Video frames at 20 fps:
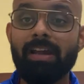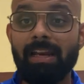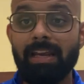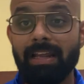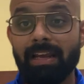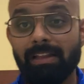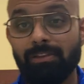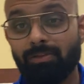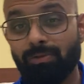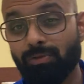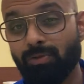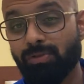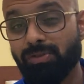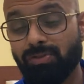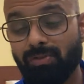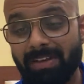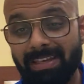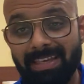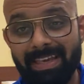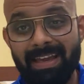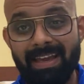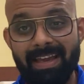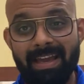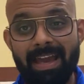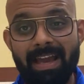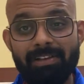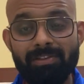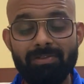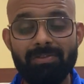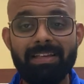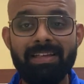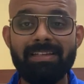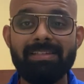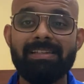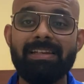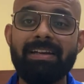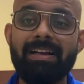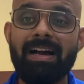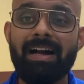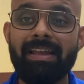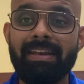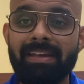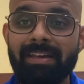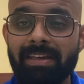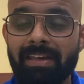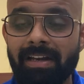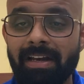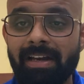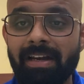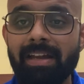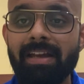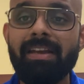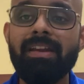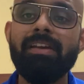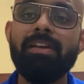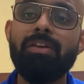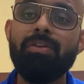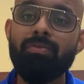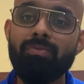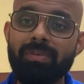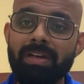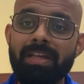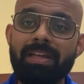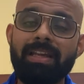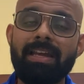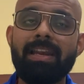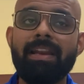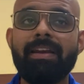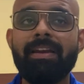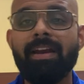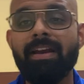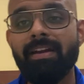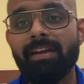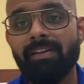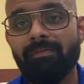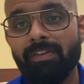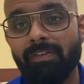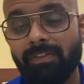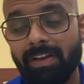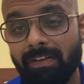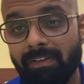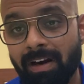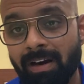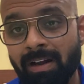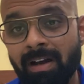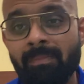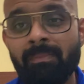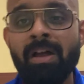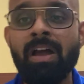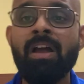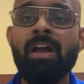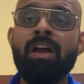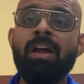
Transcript: कर लिया तो दोस्तों ये है एक्चुअली असली कहानी कि इंडिया ने क्यों नहीं खेला 1950 वर्ल्ड कप